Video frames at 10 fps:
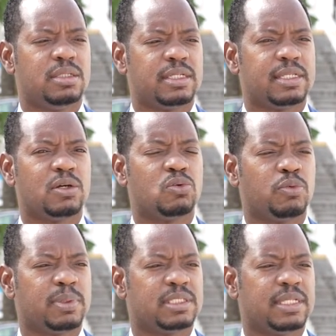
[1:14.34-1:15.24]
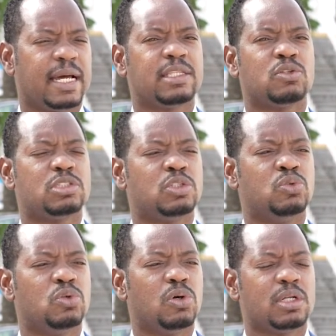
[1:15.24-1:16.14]
não não curva de nada, o
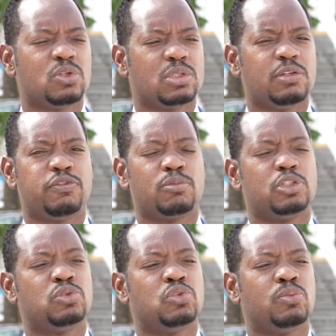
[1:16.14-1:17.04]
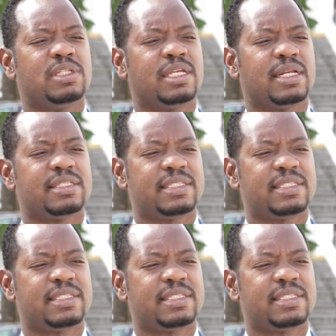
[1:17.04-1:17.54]
seguro ora não tem informação de uma maneira